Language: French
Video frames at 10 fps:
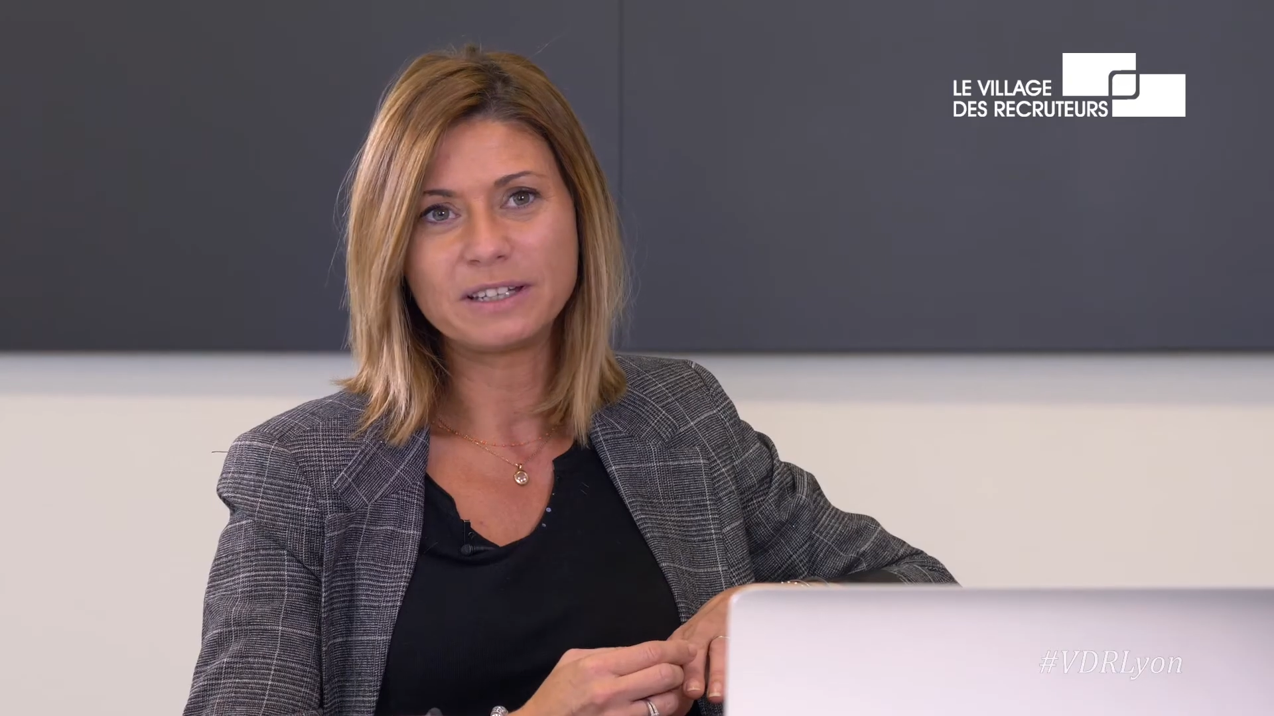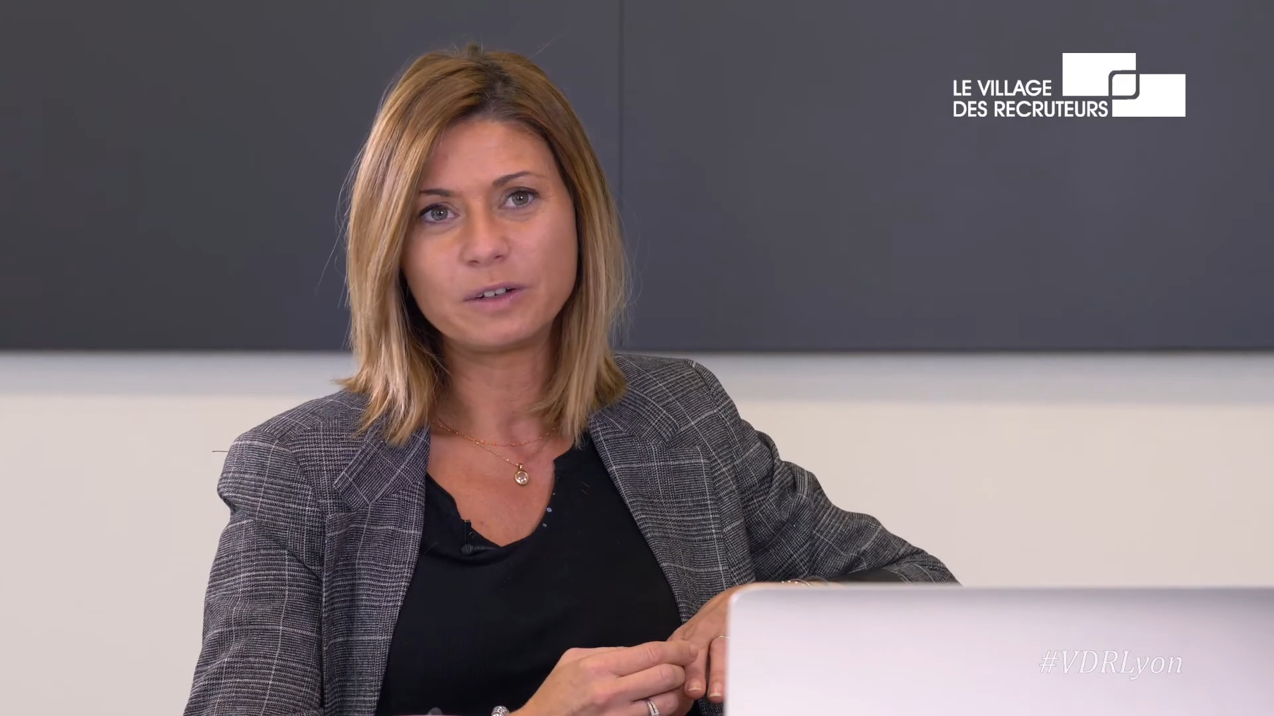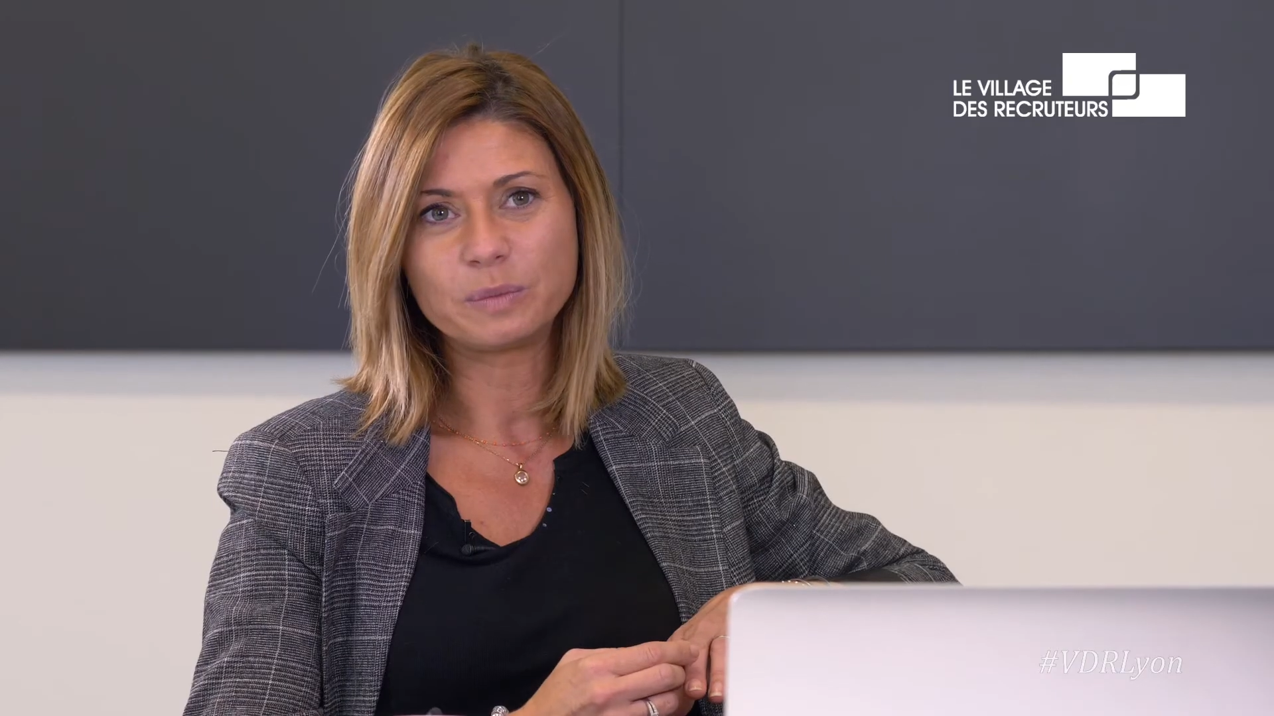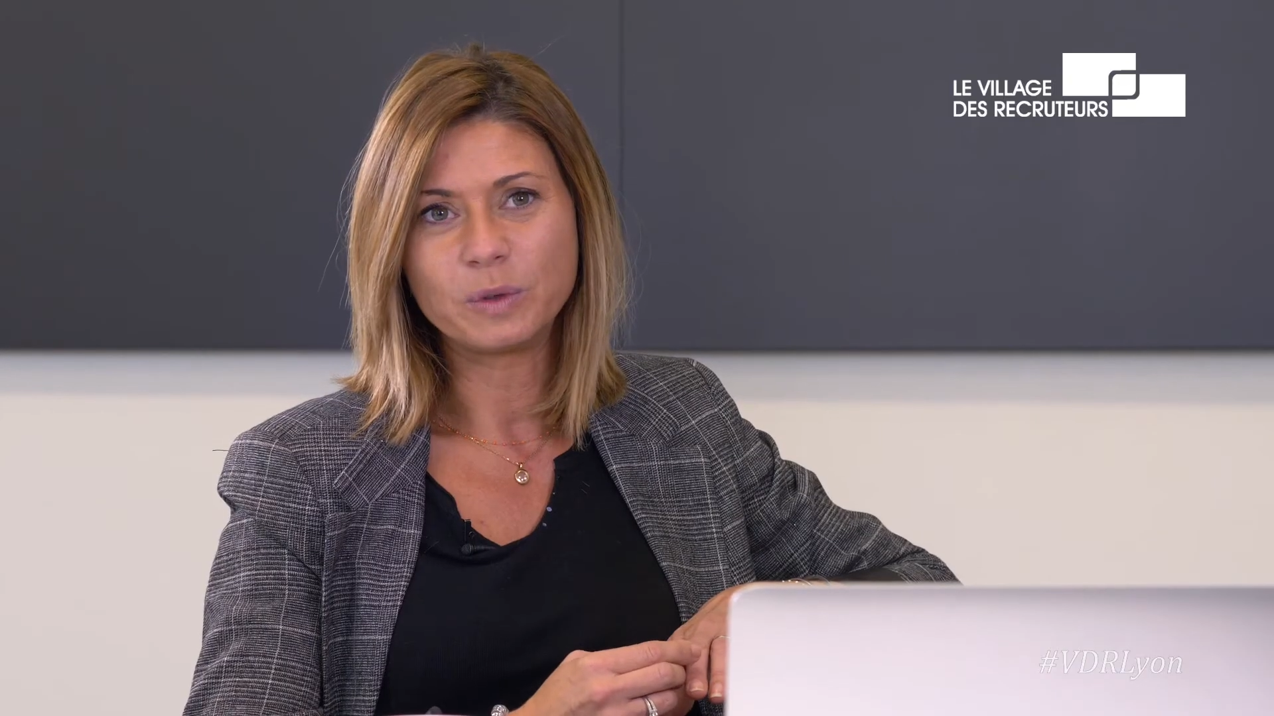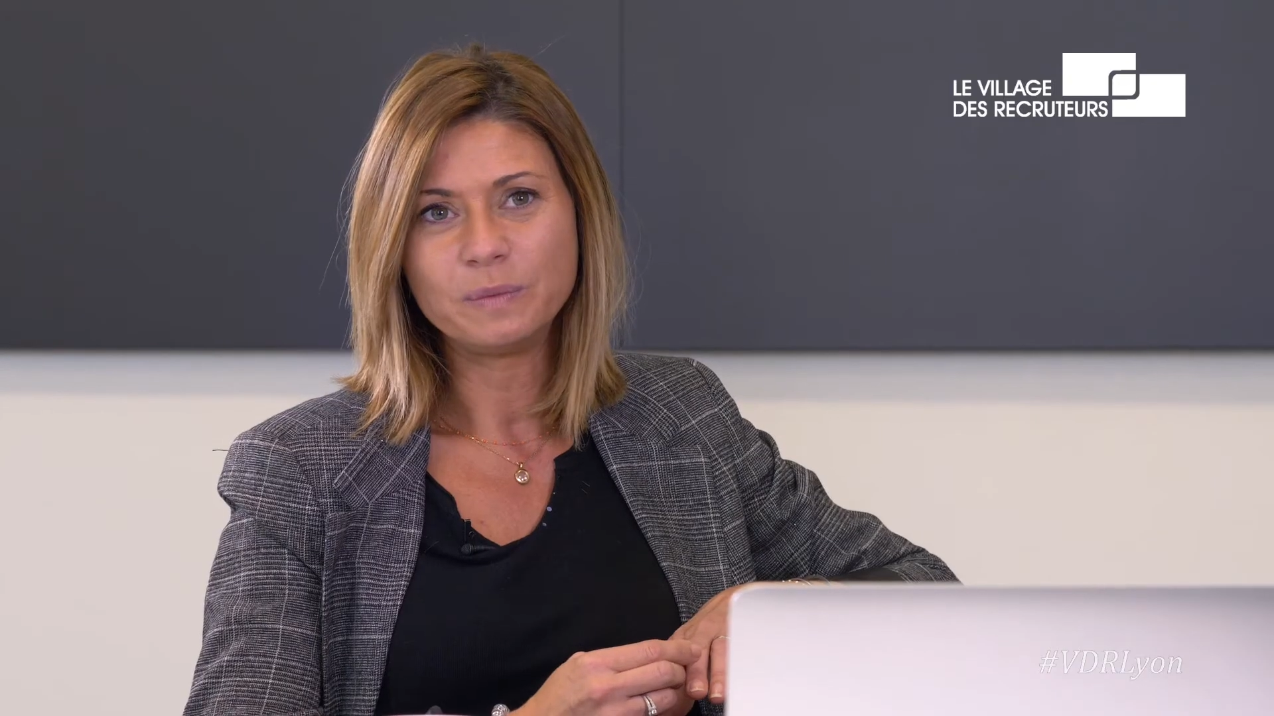
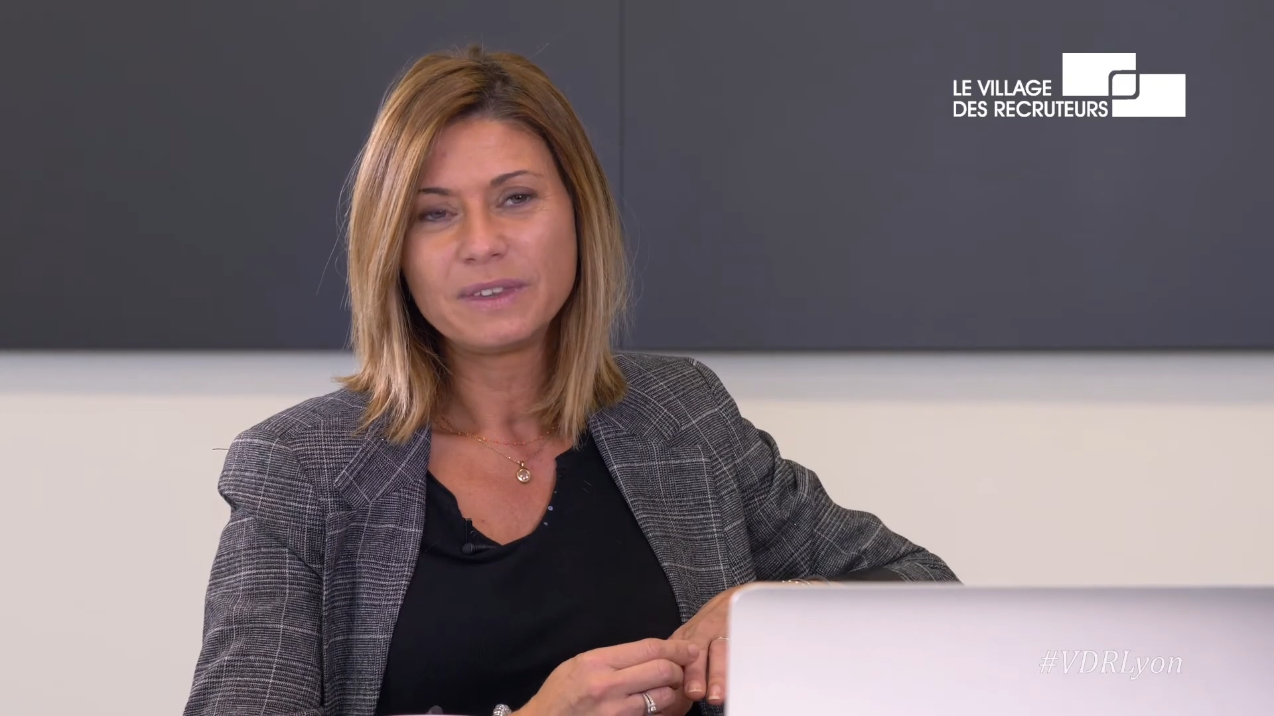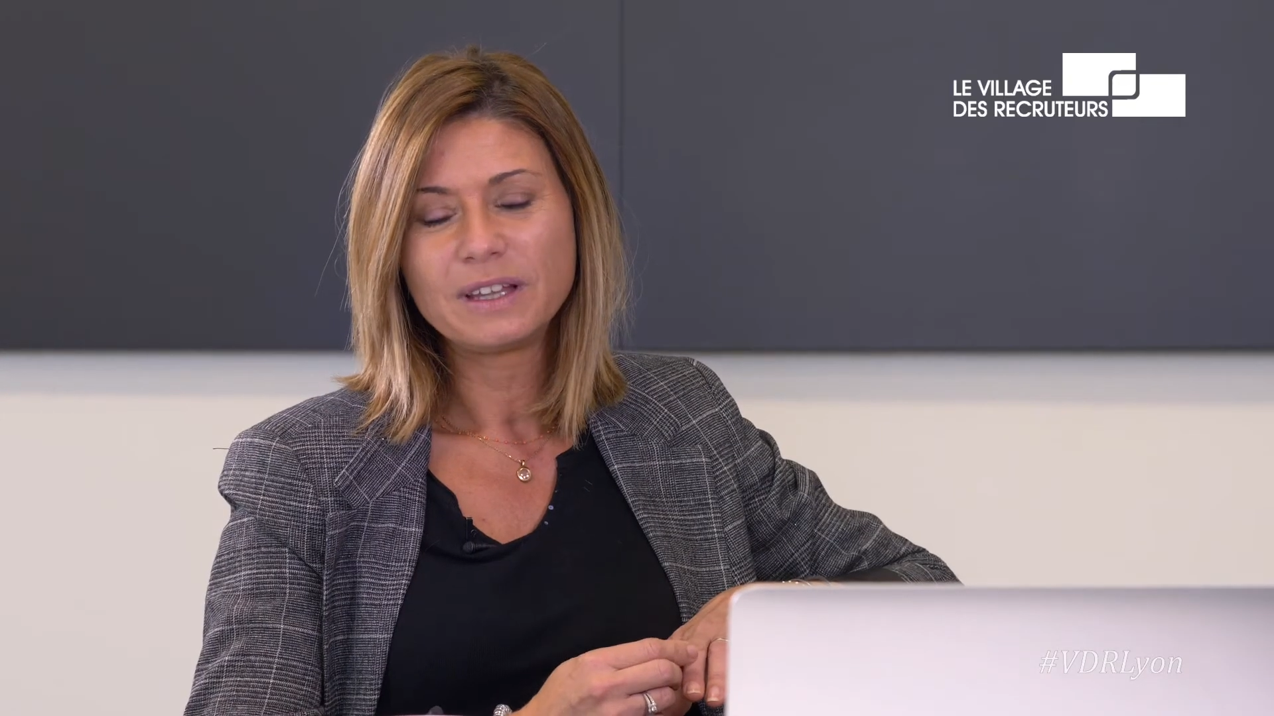développement